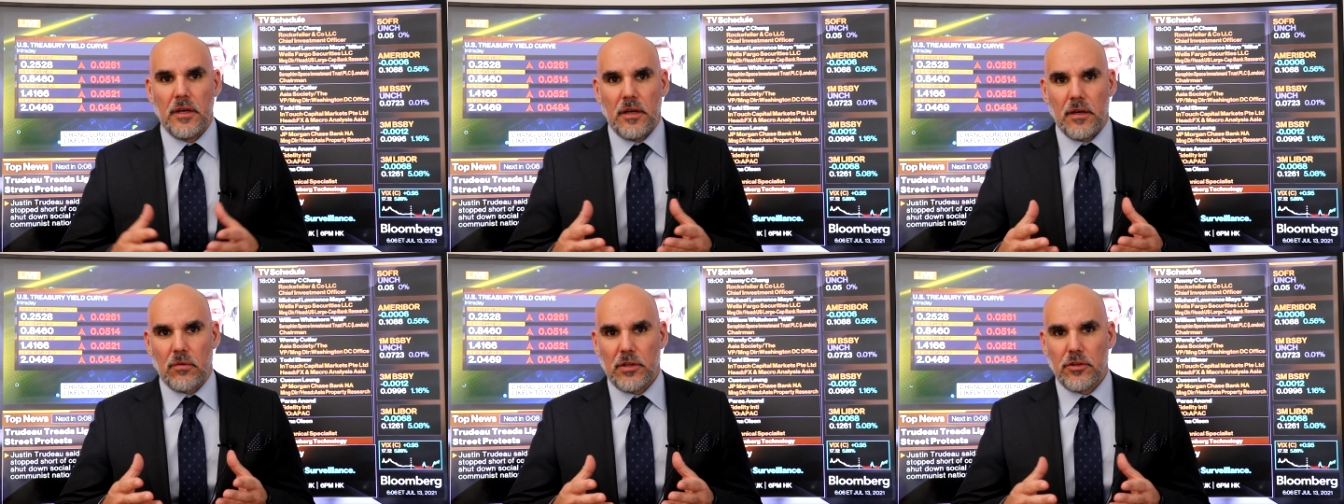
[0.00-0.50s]

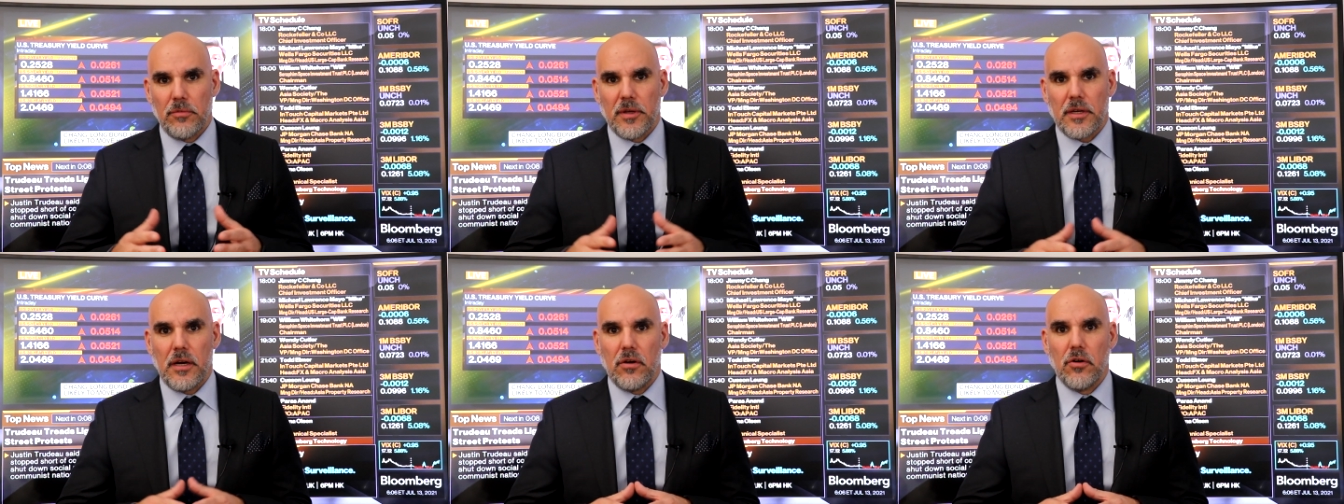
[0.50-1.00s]
En cuanto al
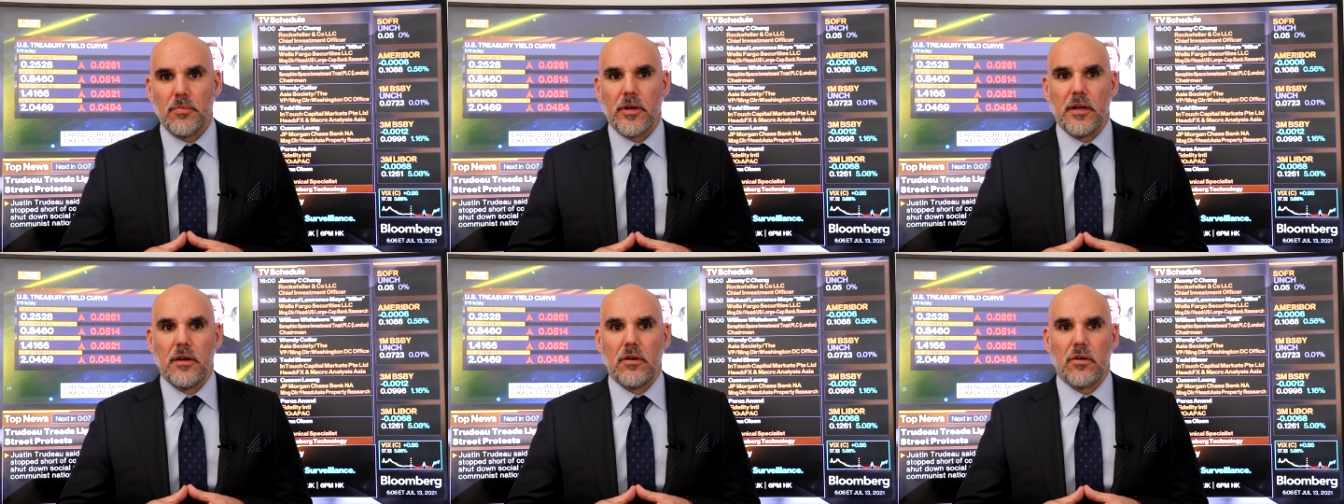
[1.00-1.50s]
mercado, hoy por
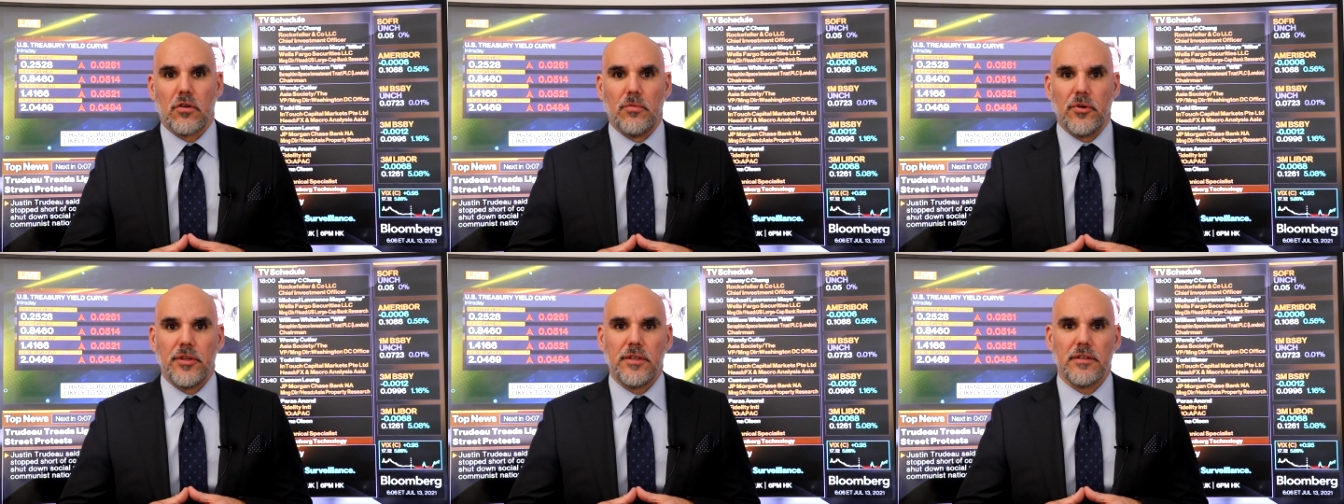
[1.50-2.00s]
el lado de los
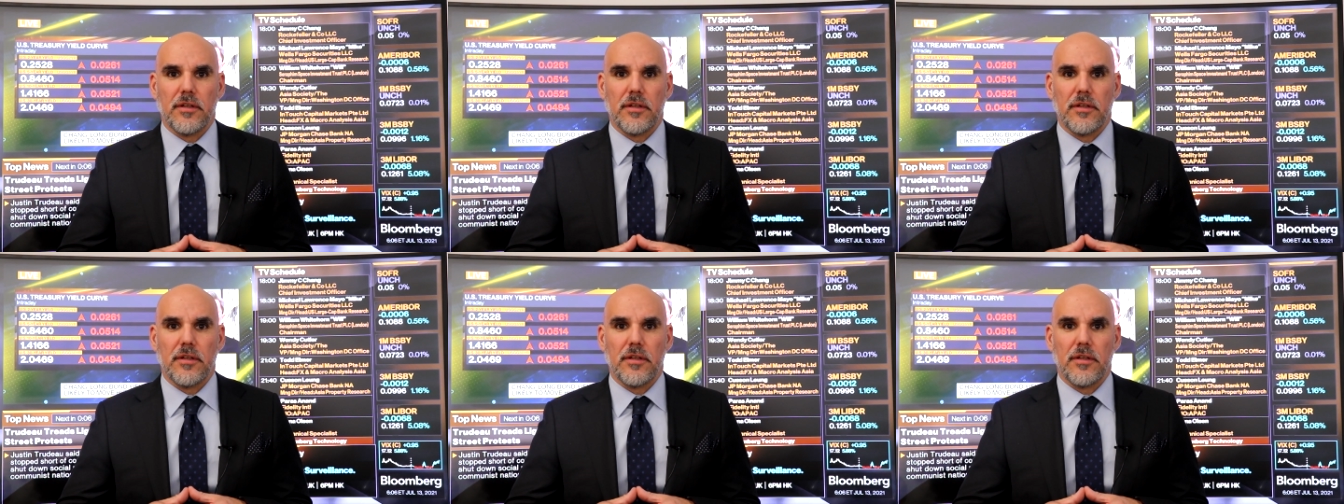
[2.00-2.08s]
commodities,